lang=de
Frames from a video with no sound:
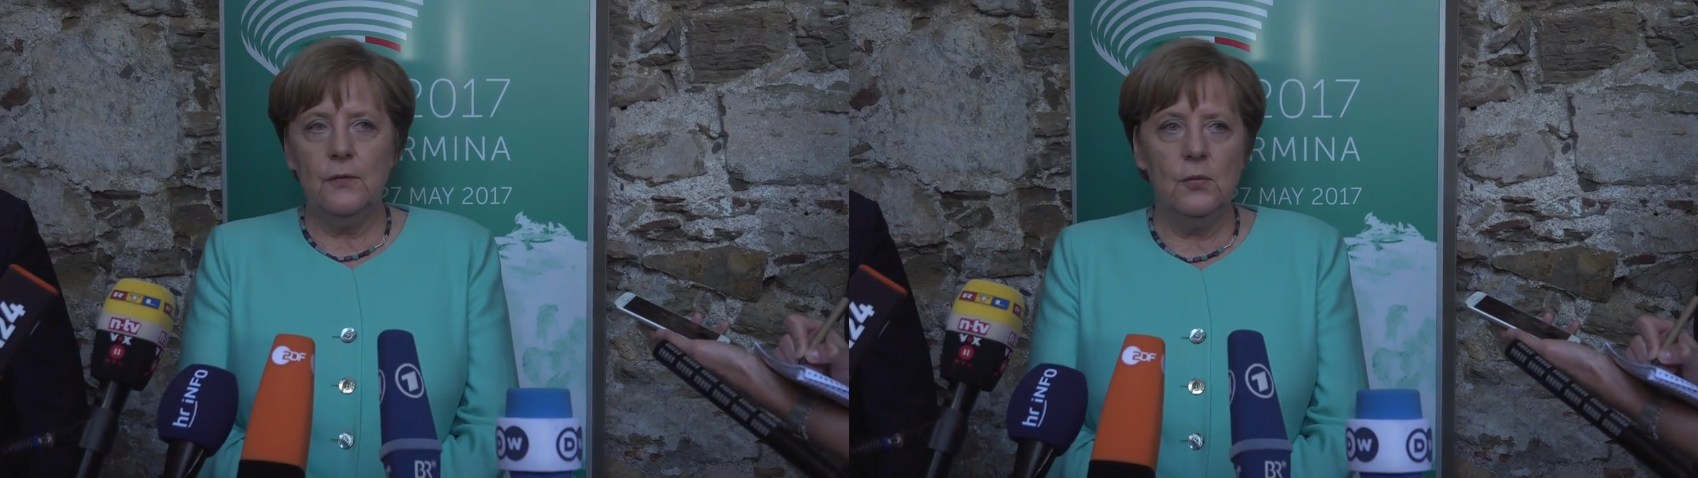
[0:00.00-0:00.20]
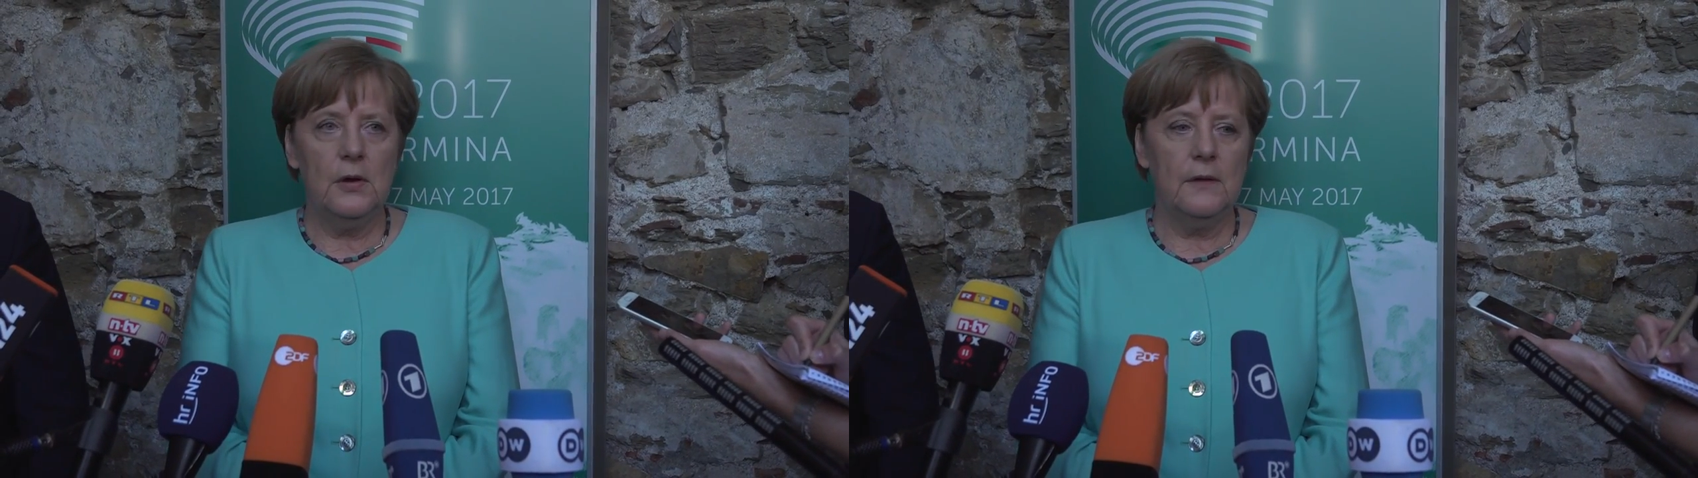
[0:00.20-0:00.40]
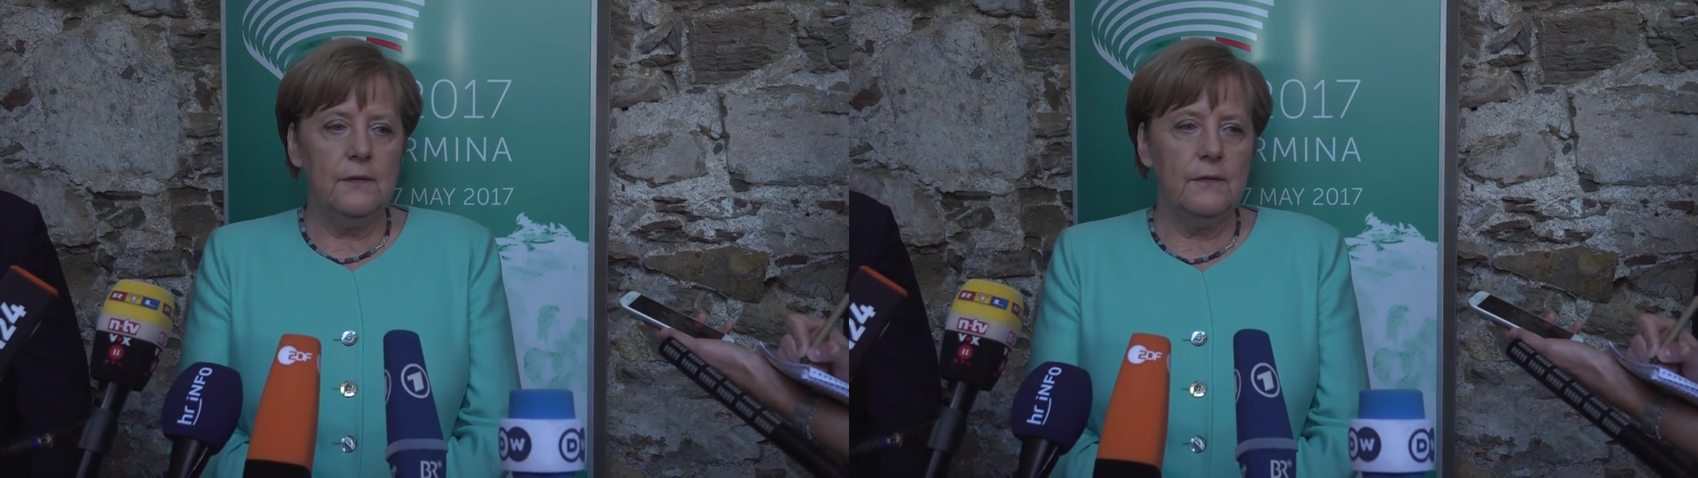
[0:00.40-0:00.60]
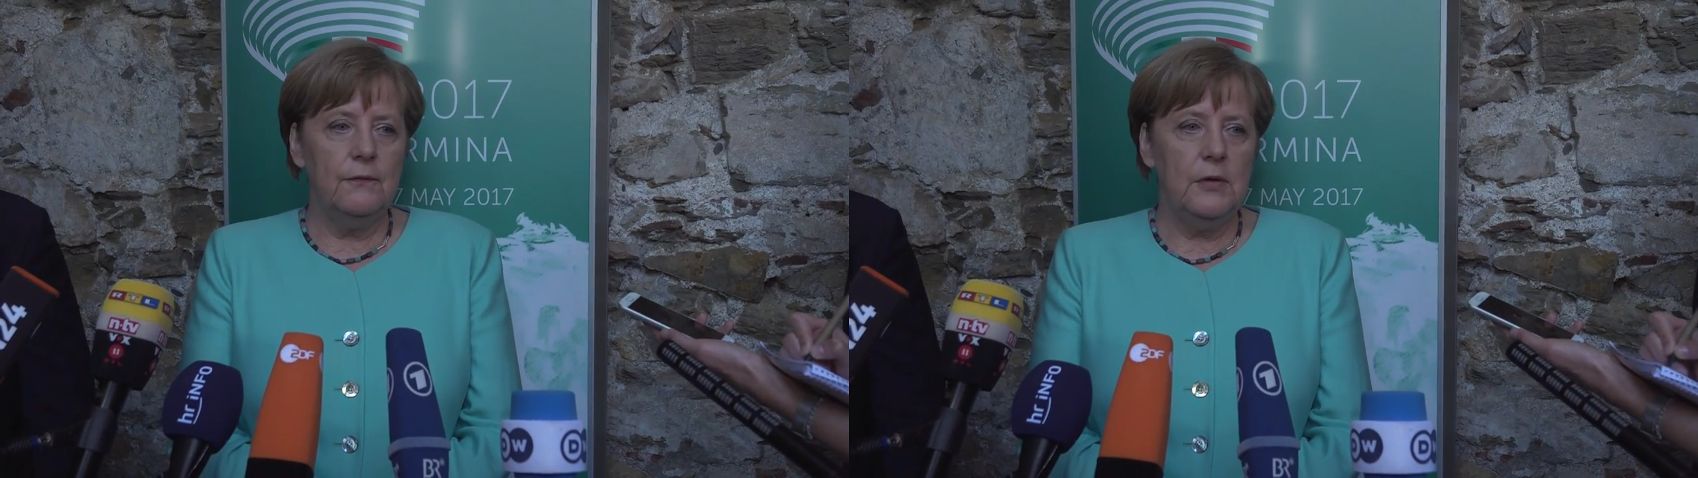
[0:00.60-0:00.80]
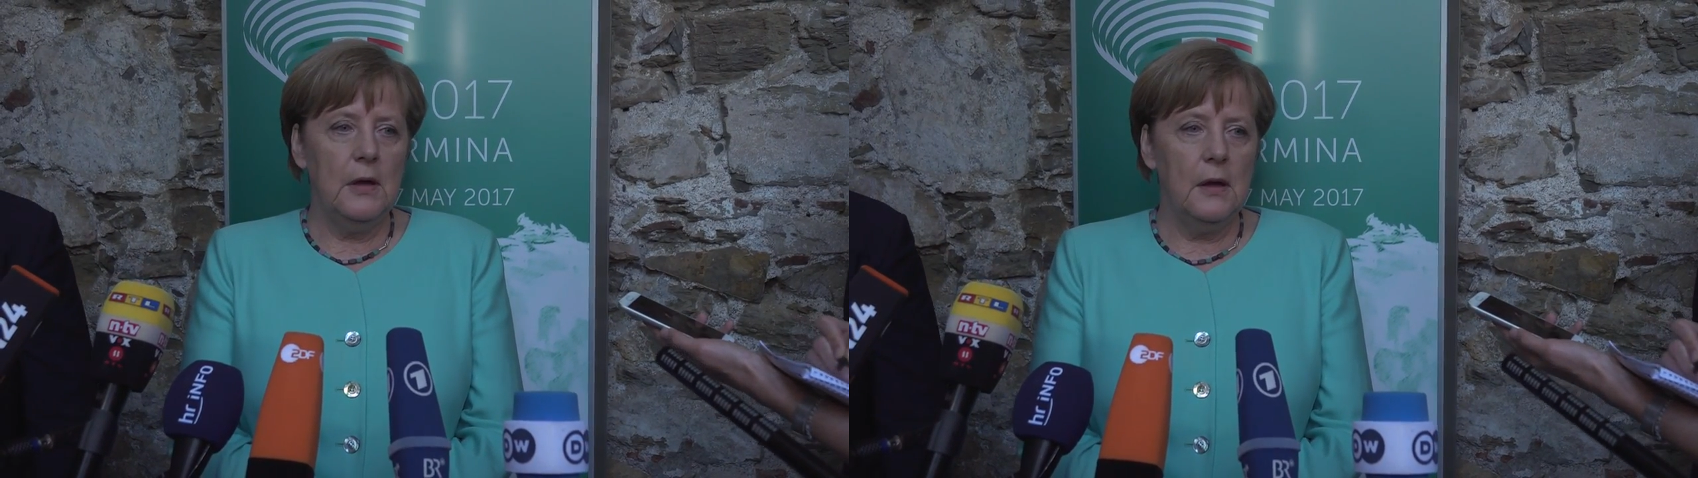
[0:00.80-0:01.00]
so, dass
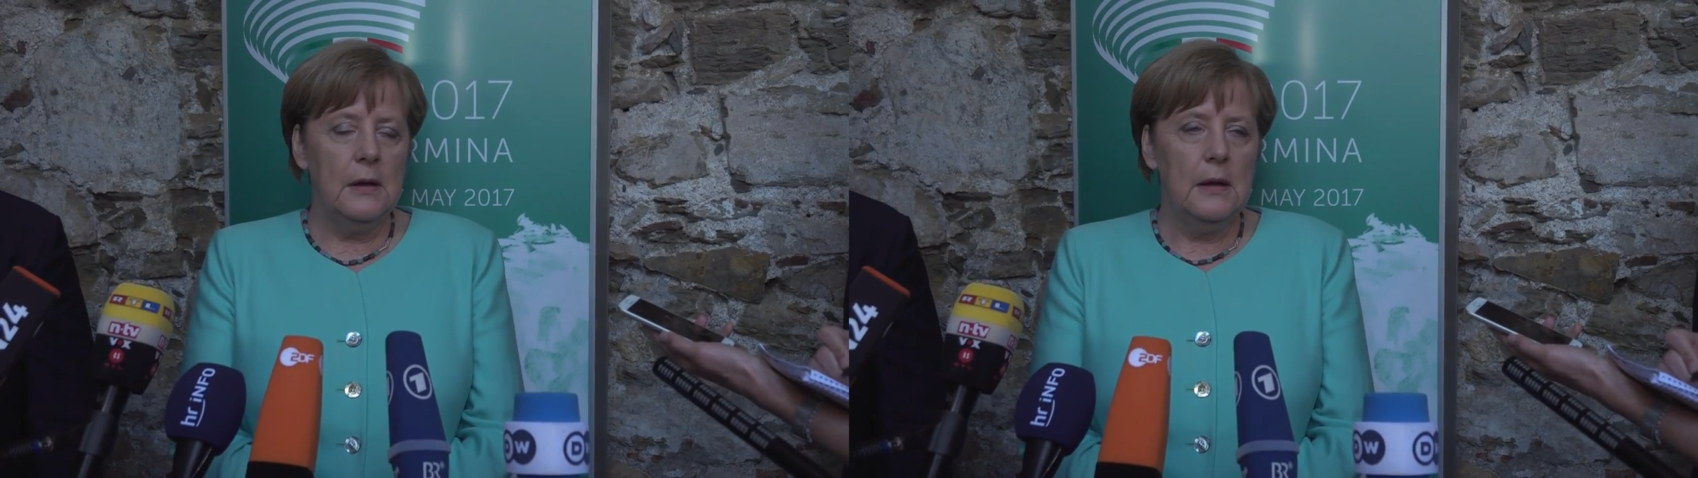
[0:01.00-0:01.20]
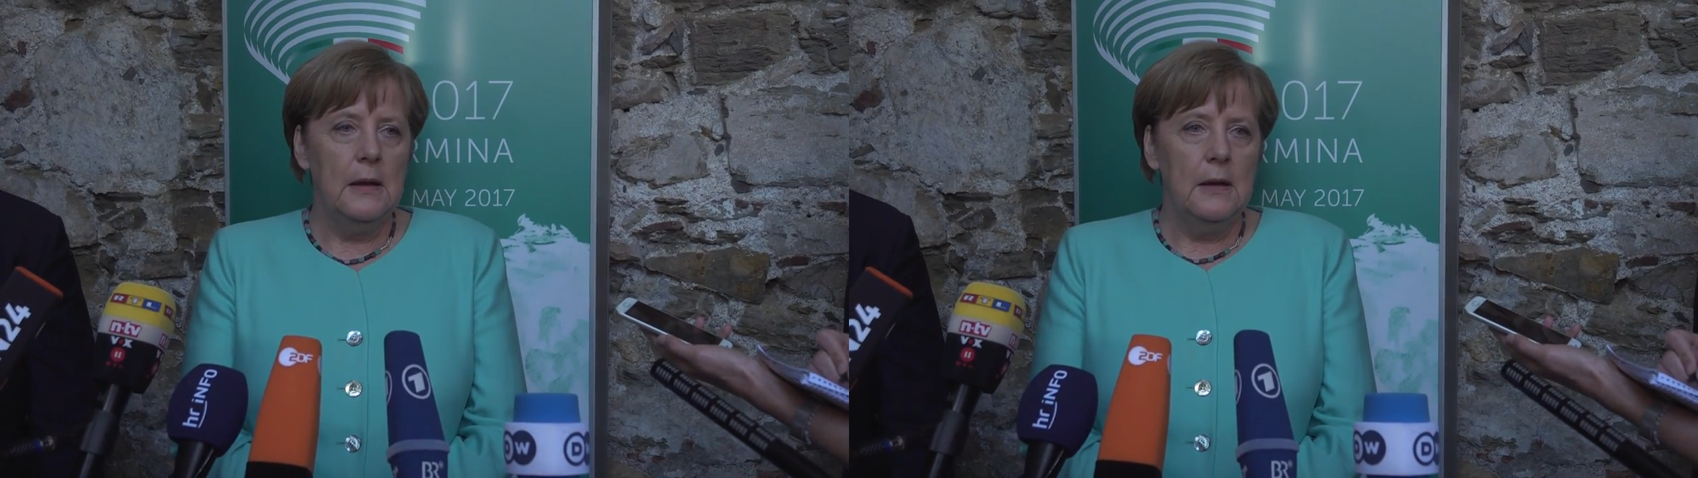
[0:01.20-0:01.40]
wir